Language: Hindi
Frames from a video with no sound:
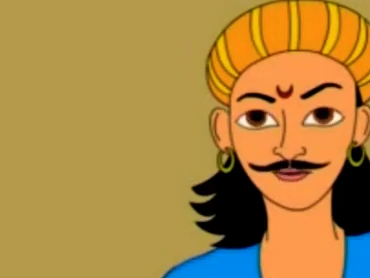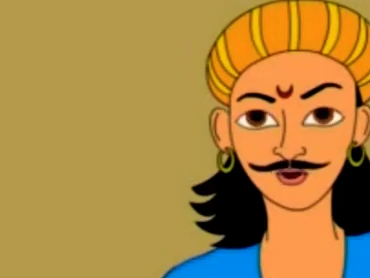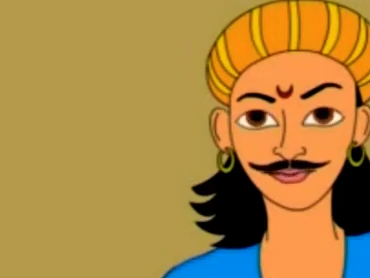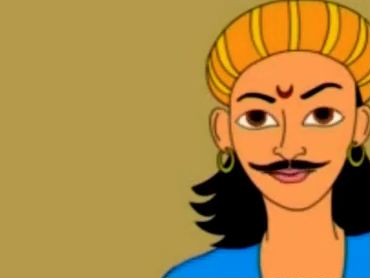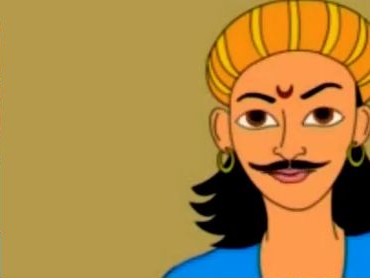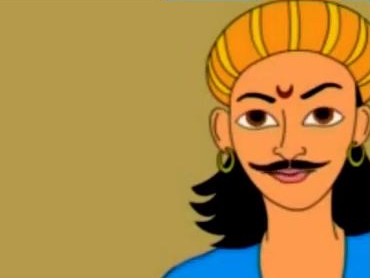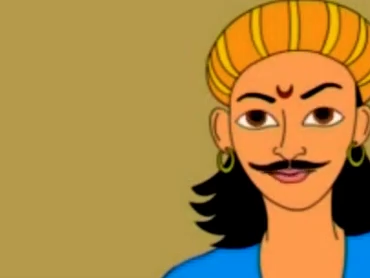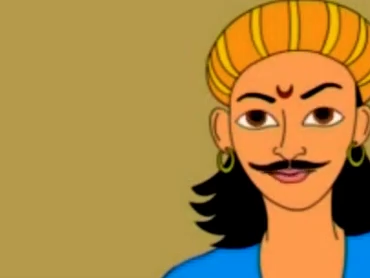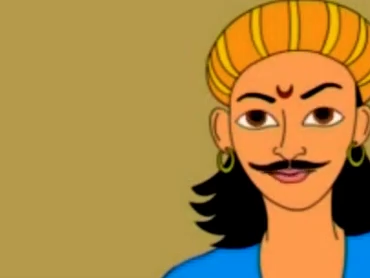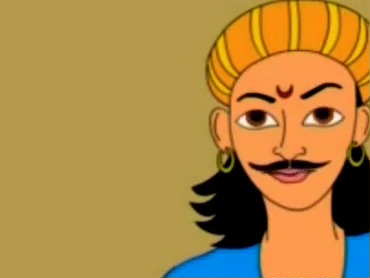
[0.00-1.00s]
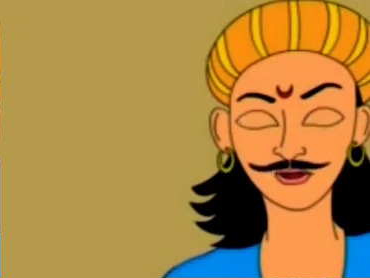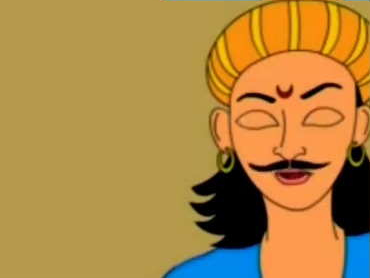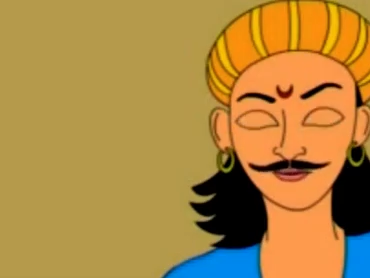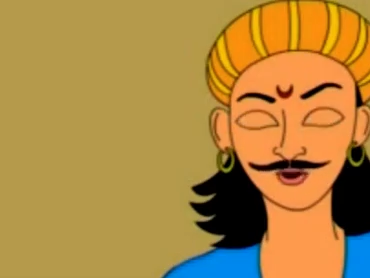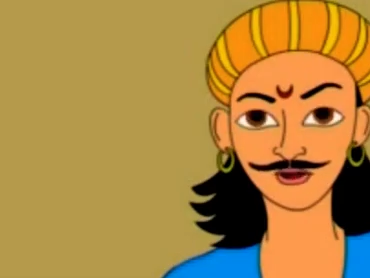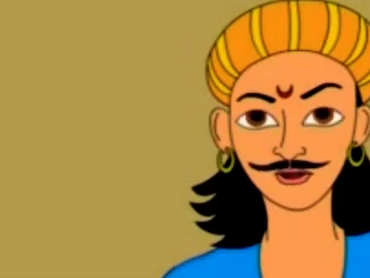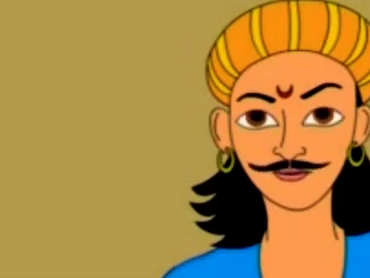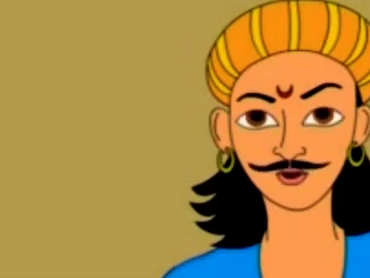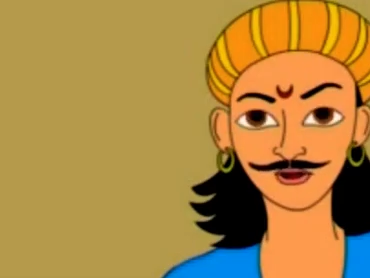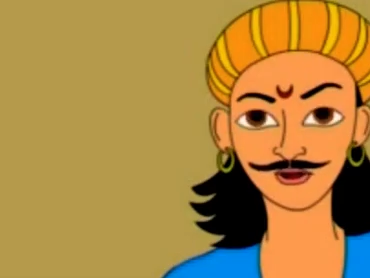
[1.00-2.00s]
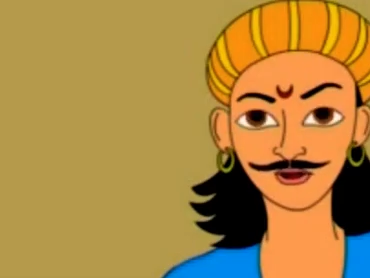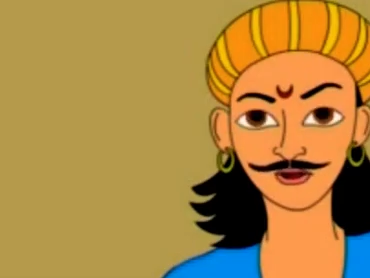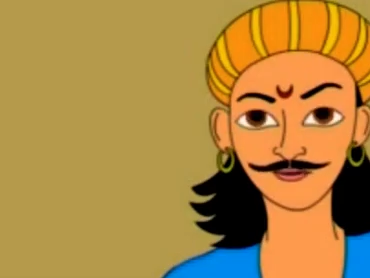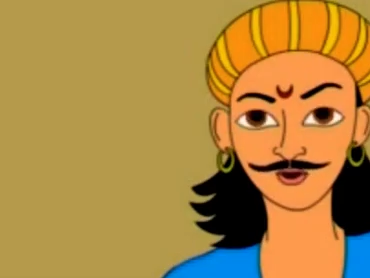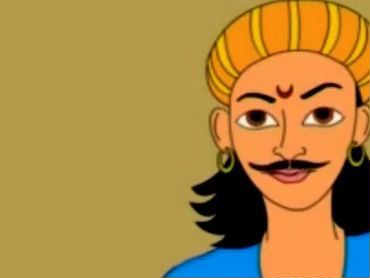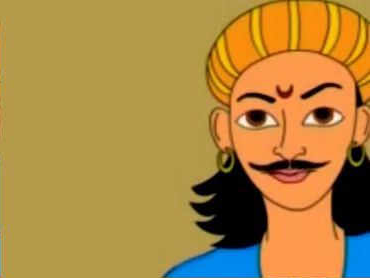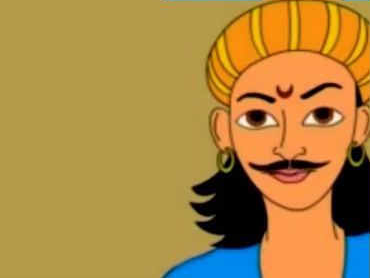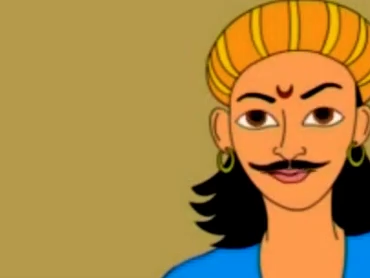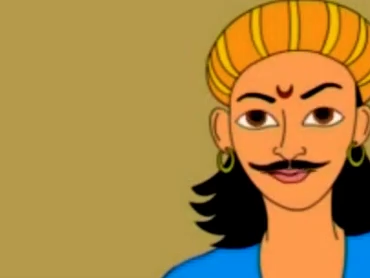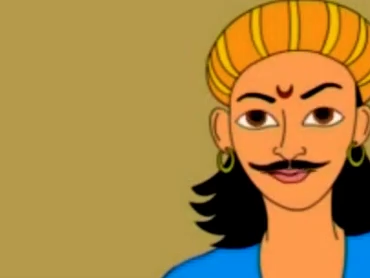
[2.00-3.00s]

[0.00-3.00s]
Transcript: वक्त दो मैं कुछ ना कुछ जरूर करता हूँ